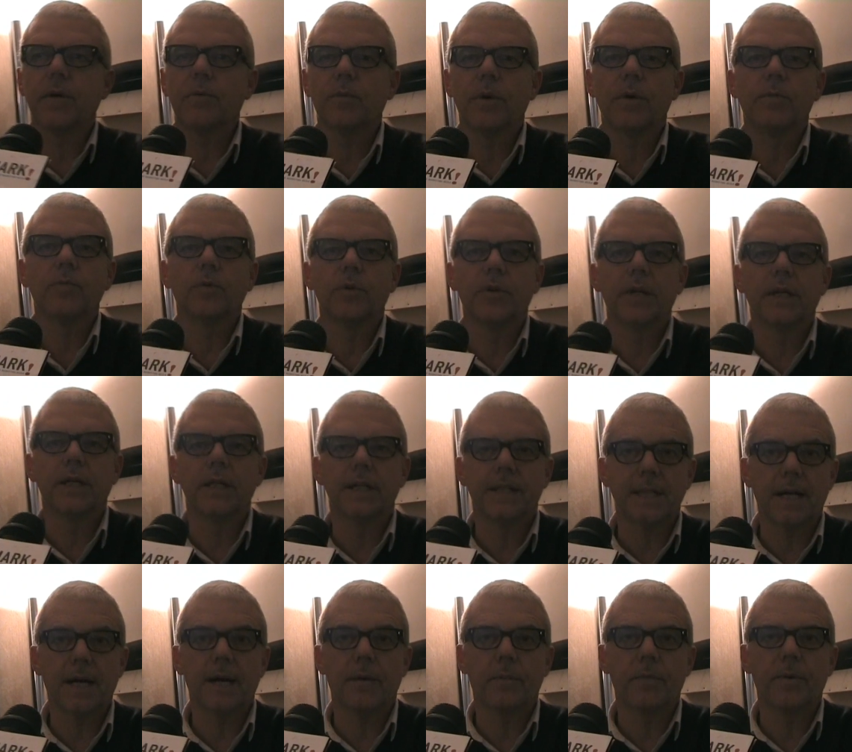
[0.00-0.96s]
è una
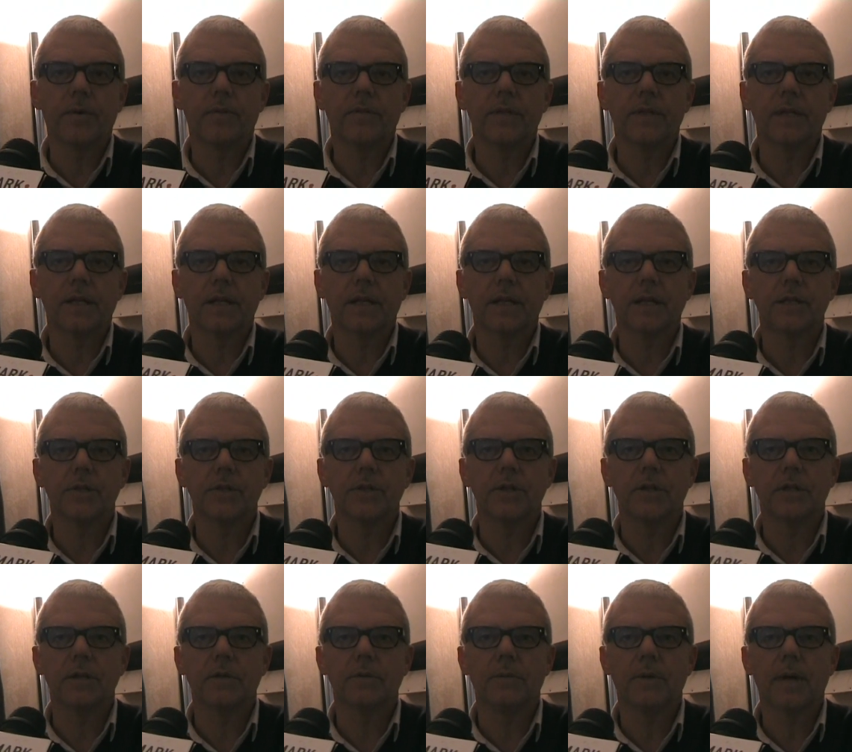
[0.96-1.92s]
modalità per vedere il
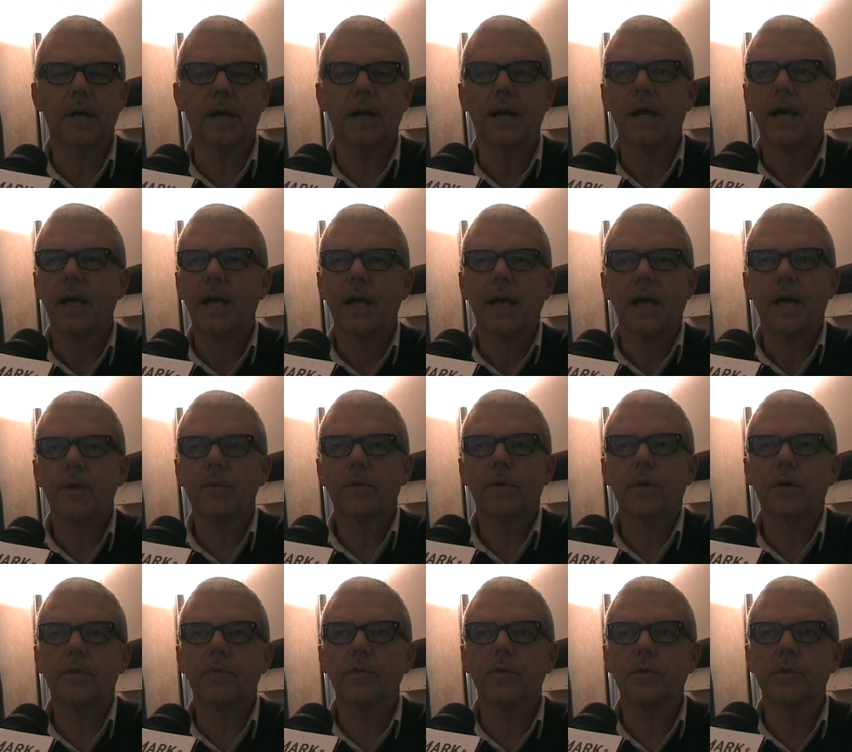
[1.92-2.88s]
cinema, è
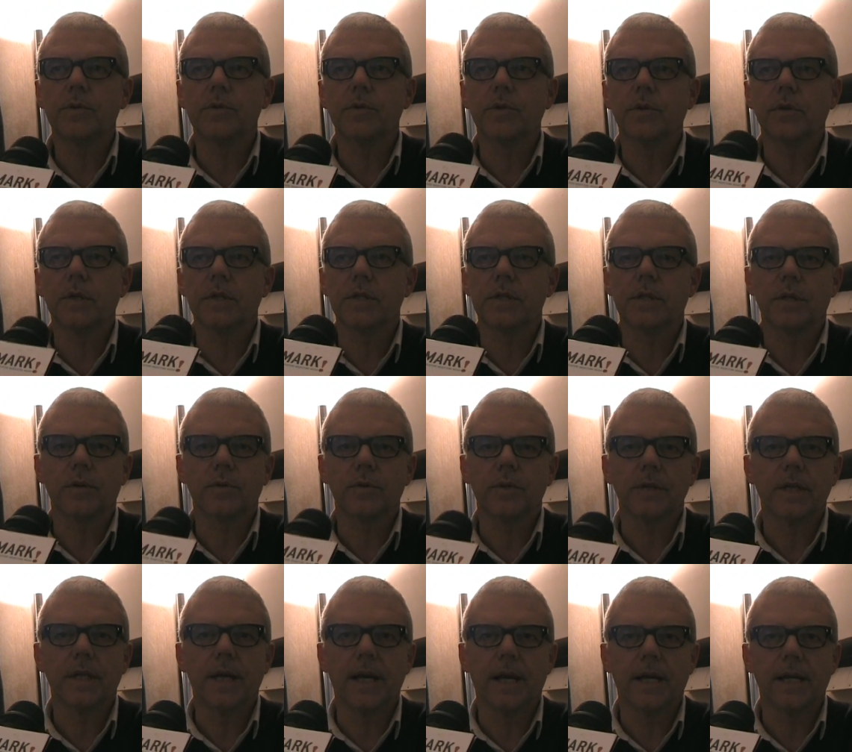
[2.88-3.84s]
una rivoluzione
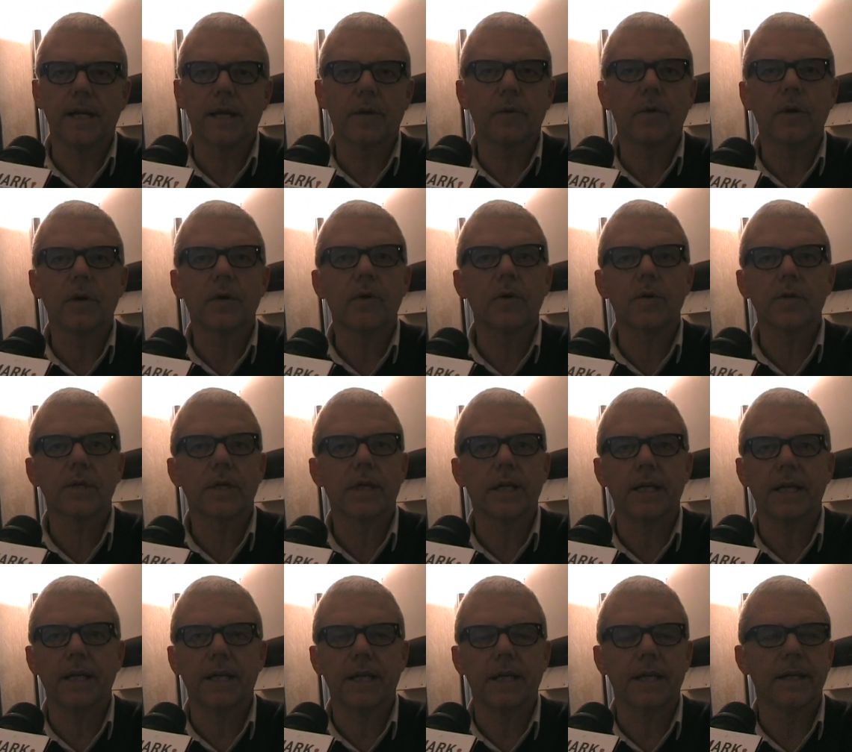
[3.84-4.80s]
straordinaria, è qualcosa
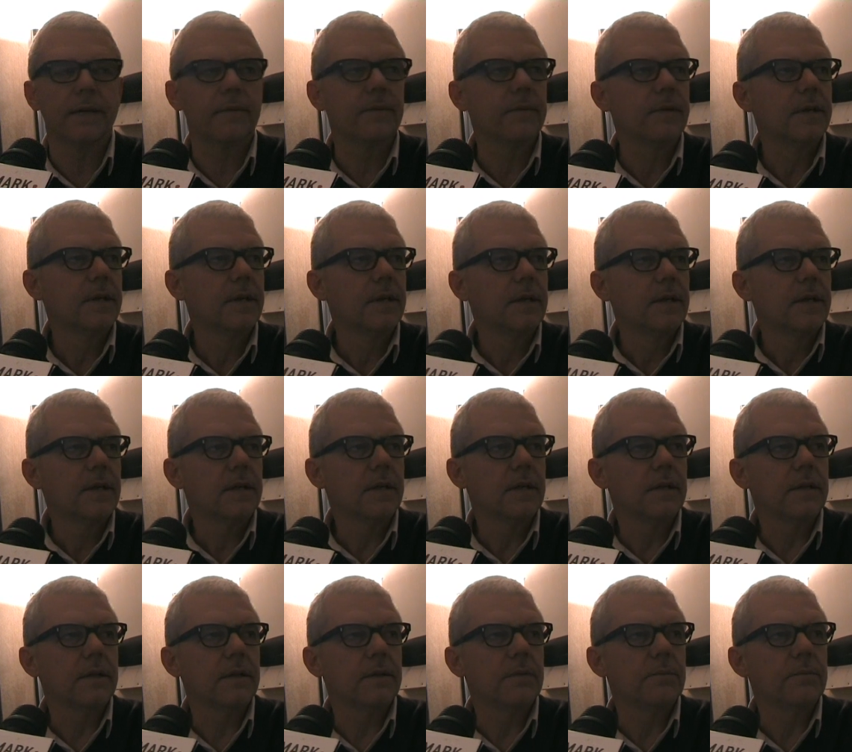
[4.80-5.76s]
che
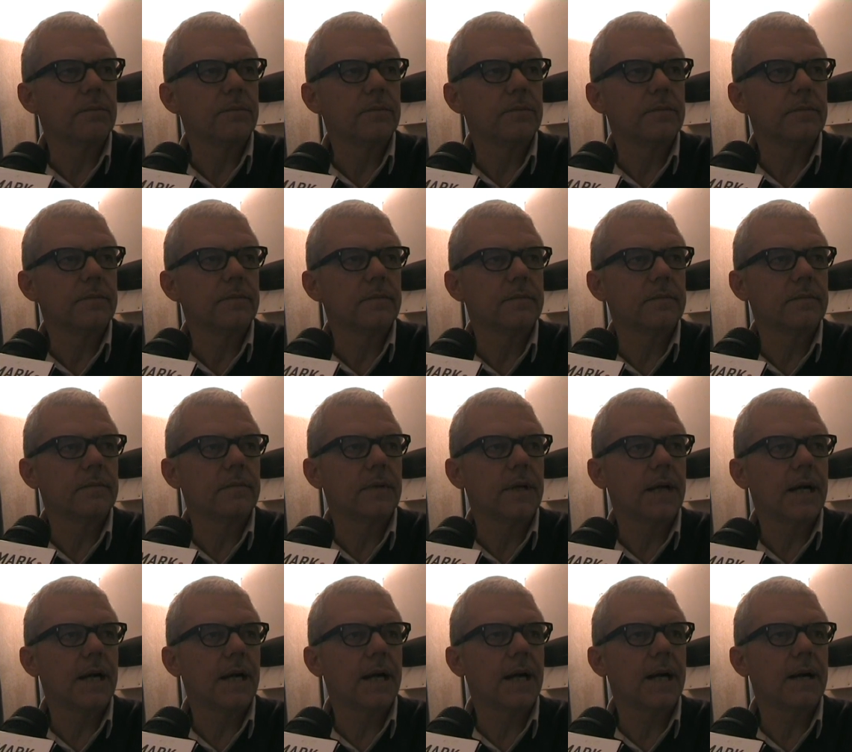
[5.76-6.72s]
eh,
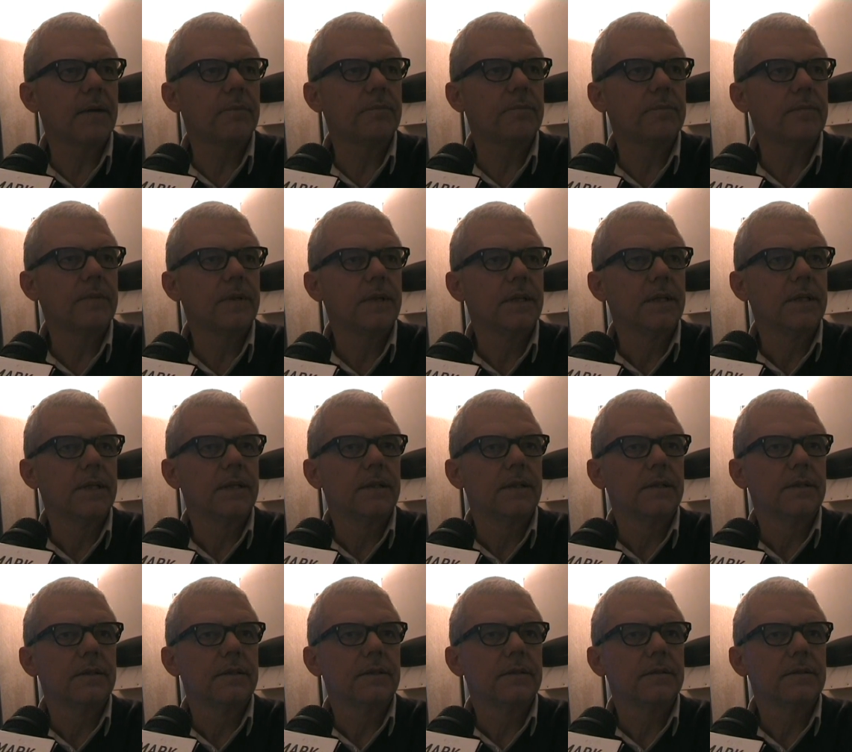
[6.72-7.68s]
ha...
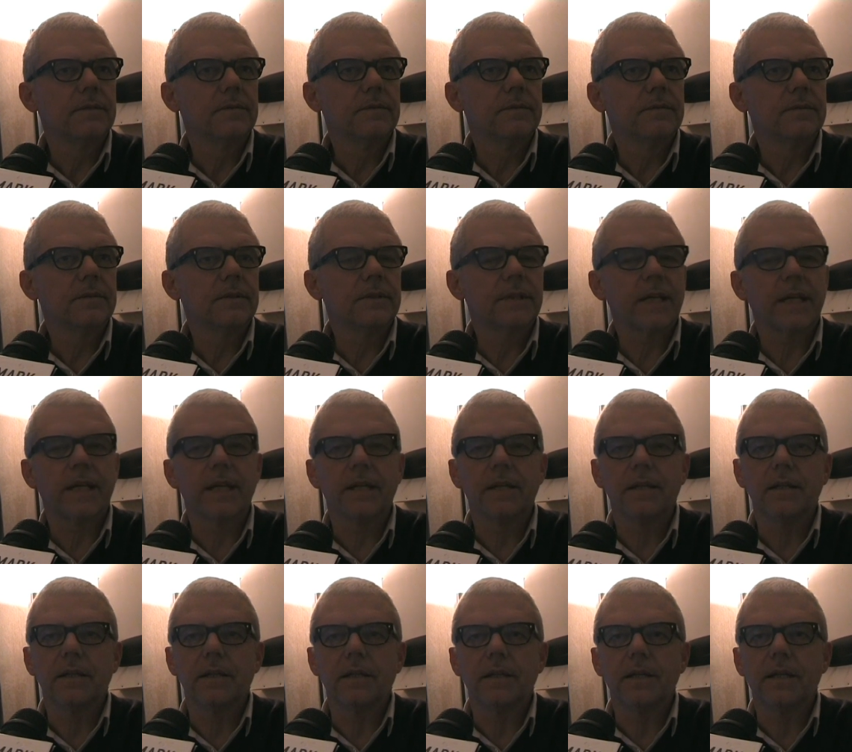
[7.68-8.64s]
Sai che
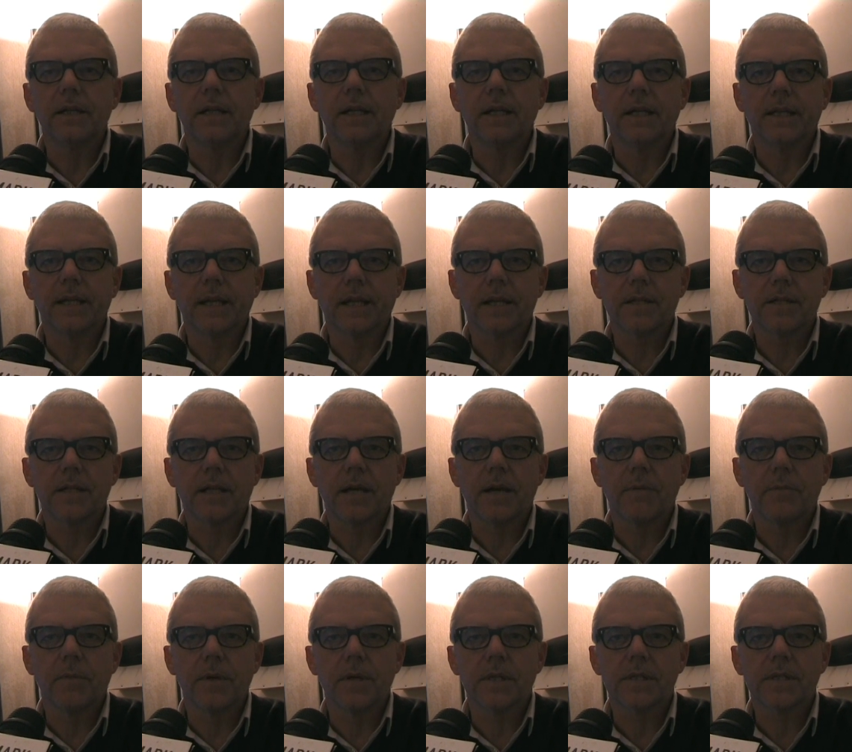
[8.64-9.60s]
in, in, Inghilterra si
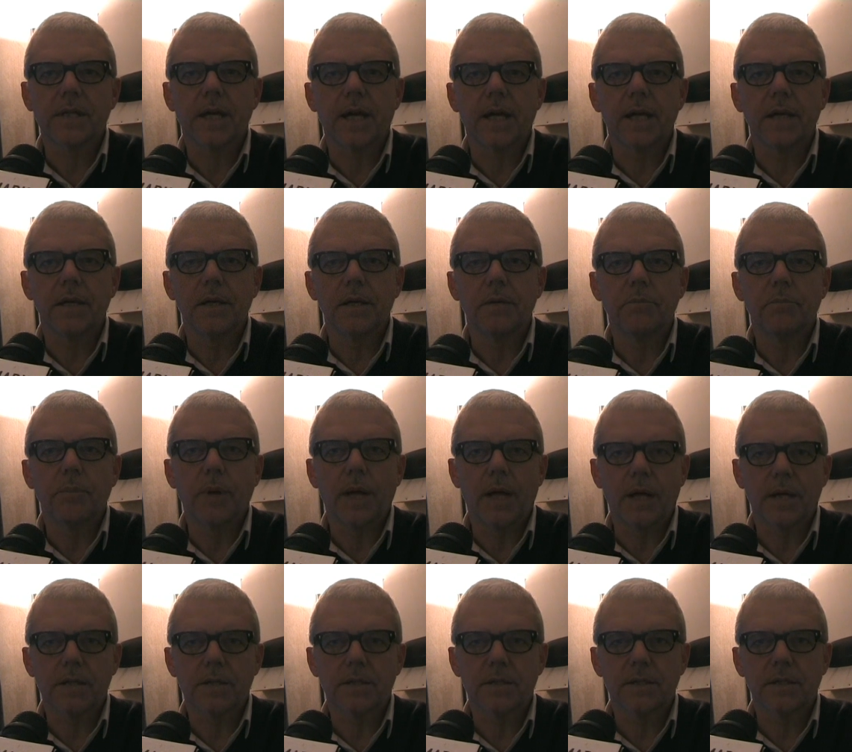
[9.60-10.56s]
chiama Sky
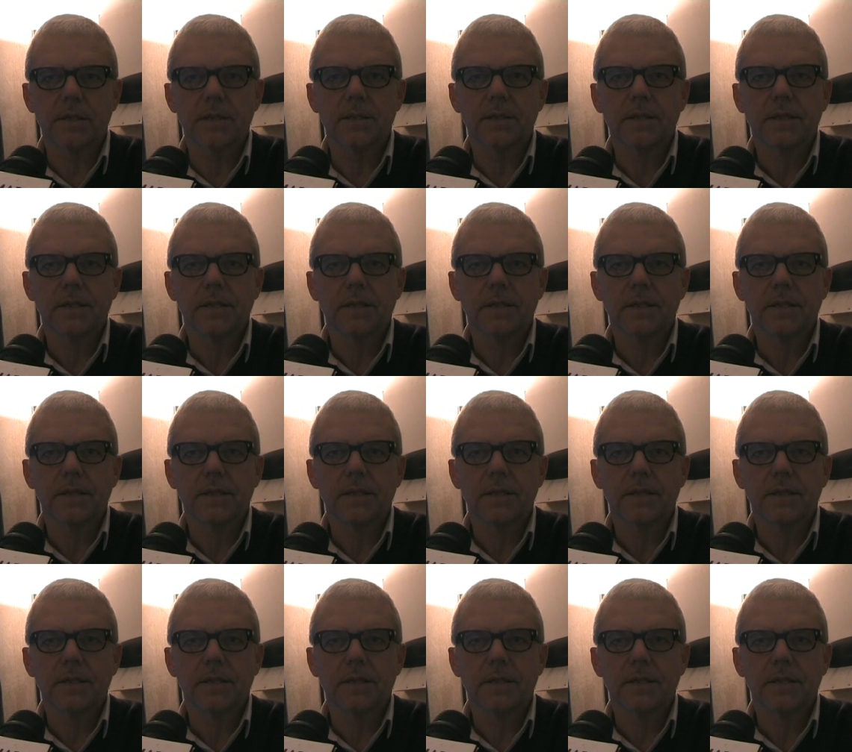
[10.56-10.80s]
Plus,